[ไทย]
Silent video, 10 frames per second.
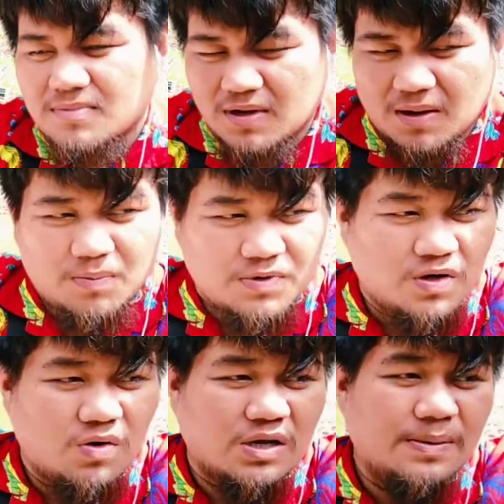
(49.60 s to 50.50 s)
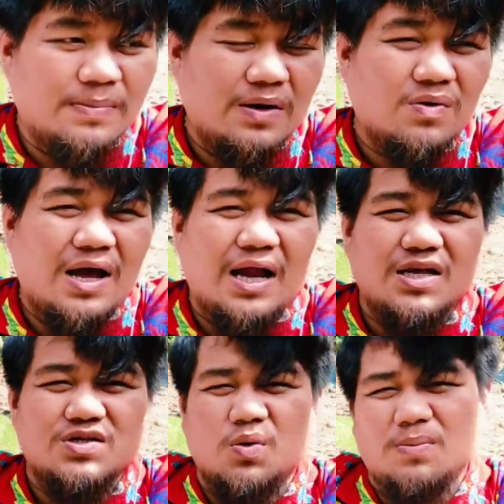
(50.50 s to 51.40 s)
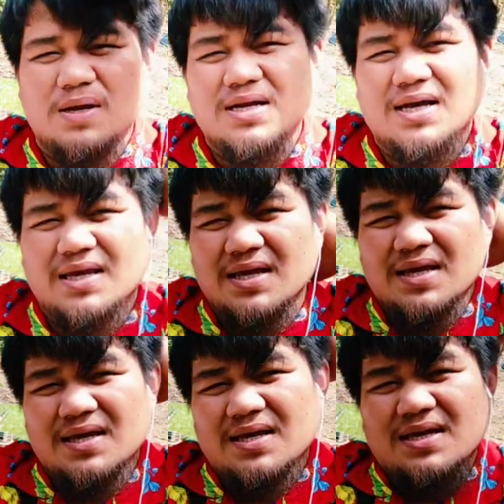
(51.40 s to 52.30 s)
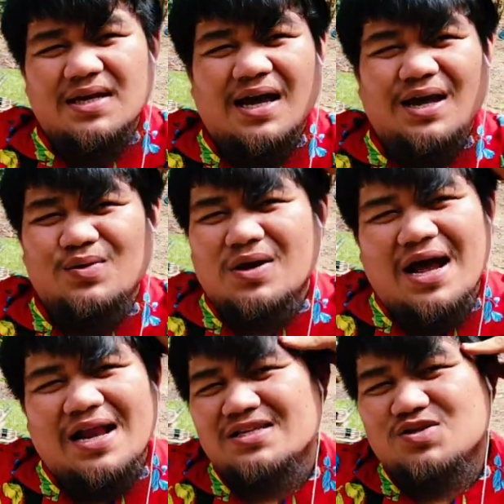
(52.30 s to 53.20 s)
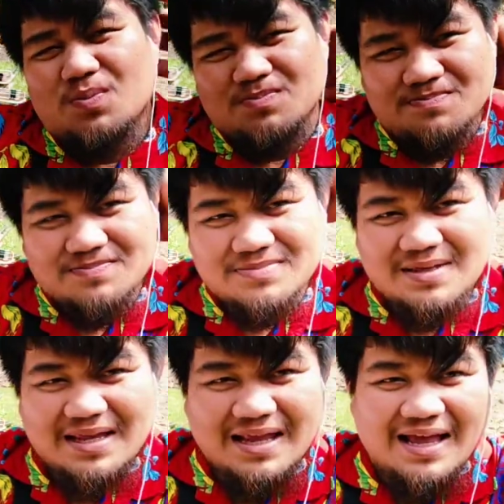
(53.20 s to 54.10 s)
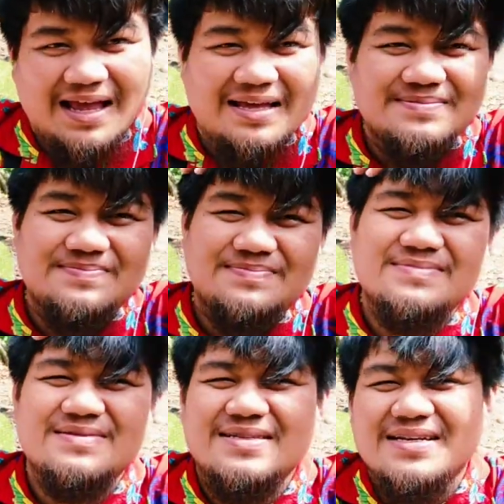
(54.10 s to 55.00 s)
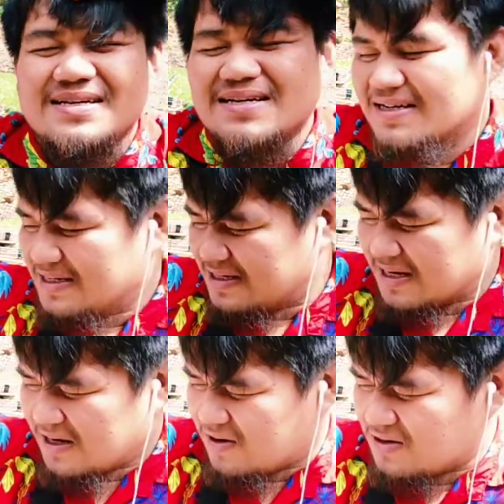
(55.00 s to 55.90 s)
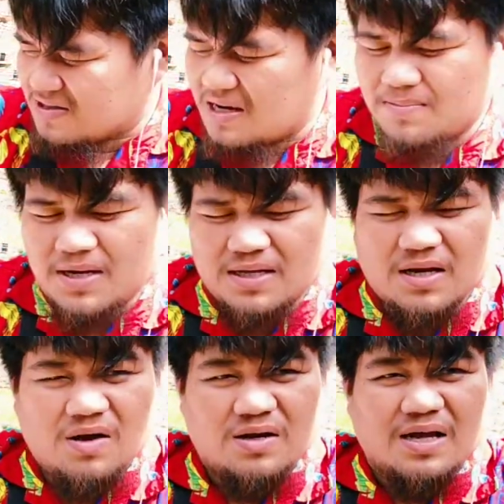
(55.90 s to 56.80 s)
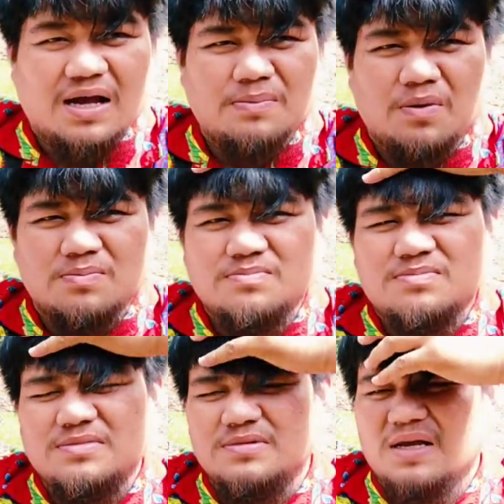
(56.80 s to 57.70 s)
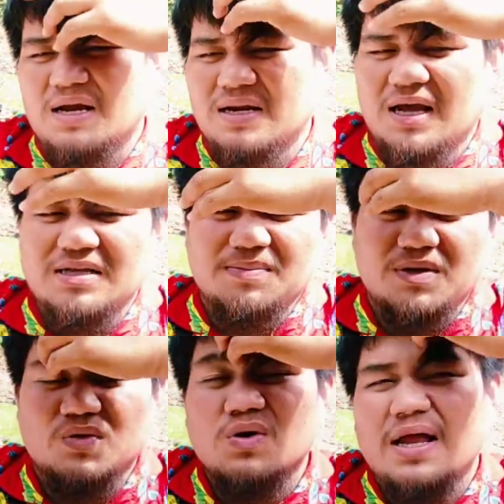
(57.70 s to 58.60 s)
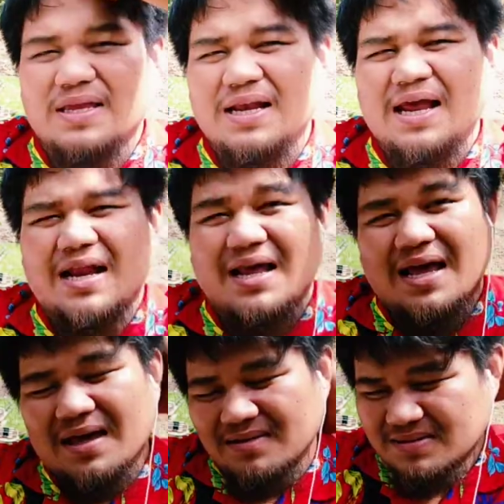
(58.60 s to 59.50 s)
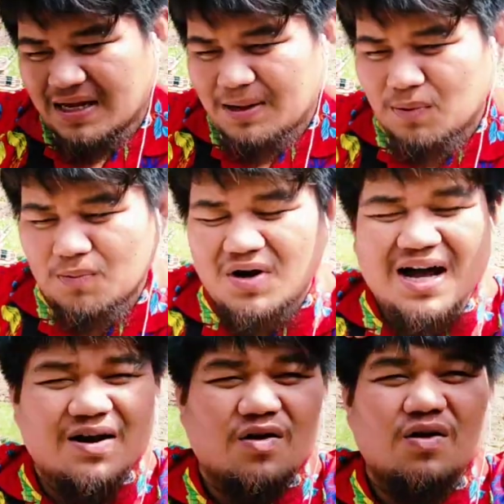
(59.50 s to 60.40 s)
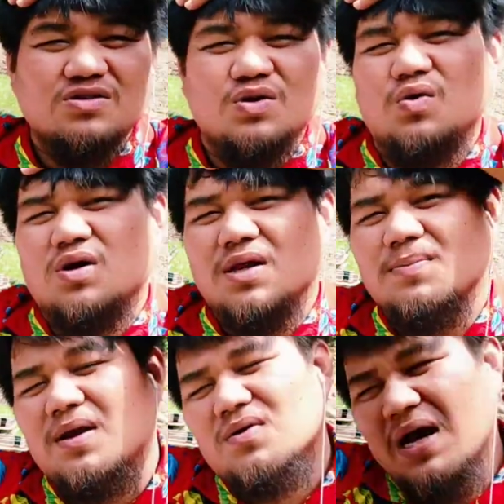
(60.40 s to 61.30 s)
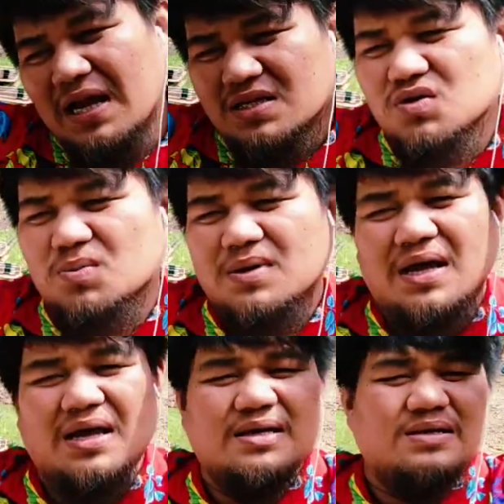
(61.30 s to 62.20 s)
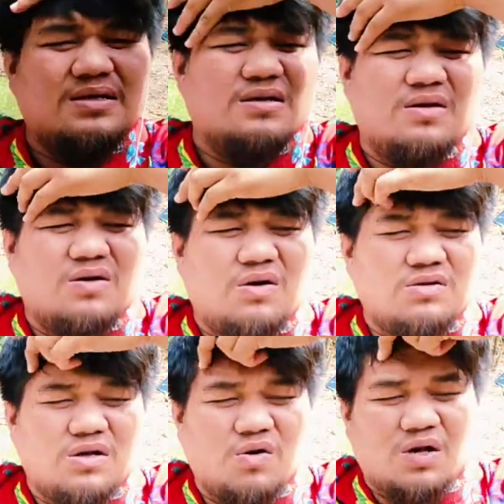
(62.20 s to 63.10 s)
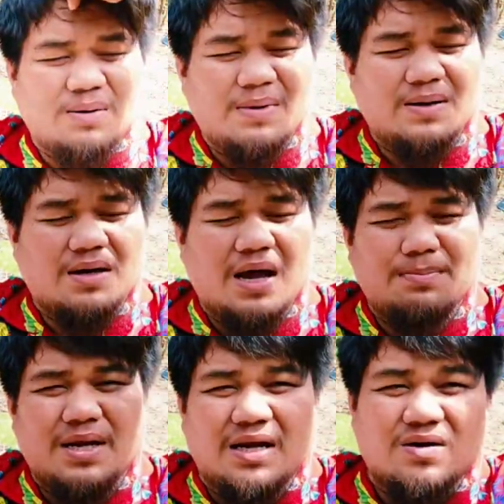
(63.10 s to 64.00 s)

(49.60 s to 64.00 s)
เดี๋ยวผมจะลงคลิปให้ลูกค้าได้ชมเรื่อยๆ ให้ลูกค้าได้ชมนะฮะนะก็จะอัปเดตตลอดนะครับผมนะน่าจะมีทุกอาทิตย์แหละนะฮะถ้าผมว่างก็จะลงคลิปให้ลูกค้าได้ชมนะฮะ ก็จะลงคลิปอัปเดต